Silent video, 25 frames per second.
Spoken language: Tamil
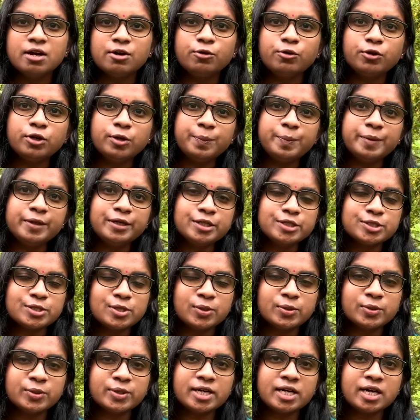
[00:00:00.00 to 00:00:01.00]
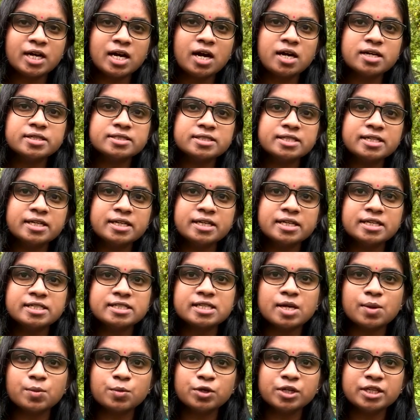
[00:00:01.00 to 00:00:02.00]
குறிப்பிட்டு சொல்லணுனாக்கா சீன
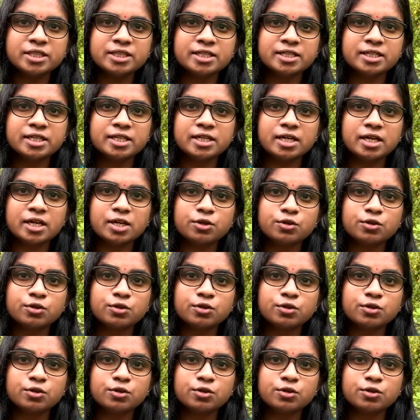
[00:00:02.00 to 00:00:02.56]
சமூகத்தினர்